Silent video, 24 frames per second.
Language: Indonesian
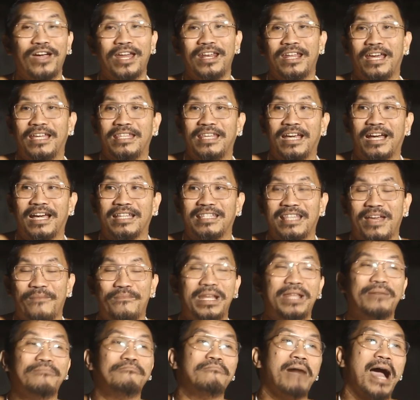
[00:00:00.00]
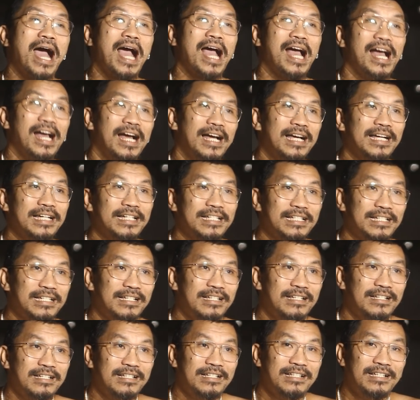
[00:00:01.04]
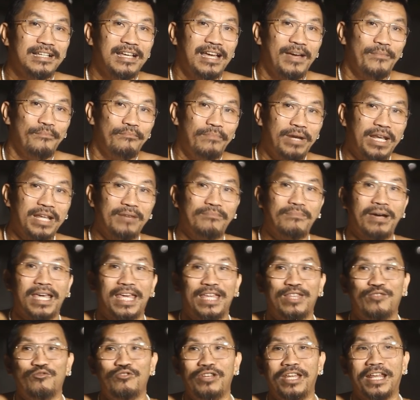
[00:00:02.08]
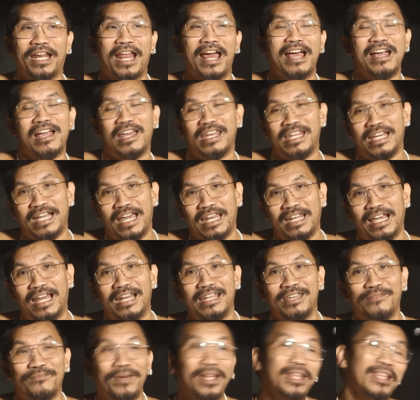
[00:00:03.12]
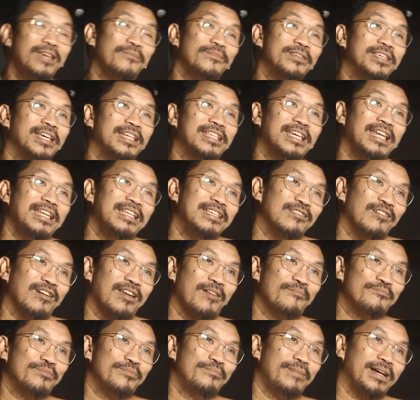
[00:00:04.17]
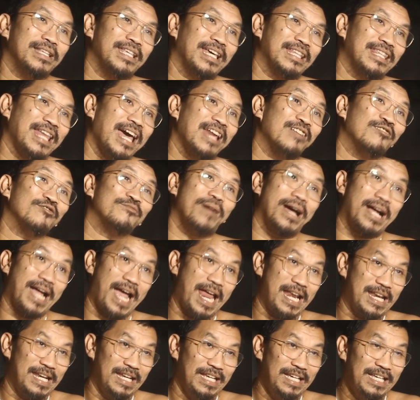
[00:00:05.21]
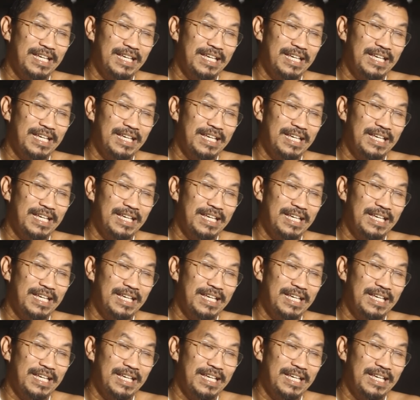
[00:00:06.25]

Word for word: itu kan hanya kata menebak. Menebak itu dirangkai dengan kalimat ya bisa jadi seorang pembaca tarot bahkan.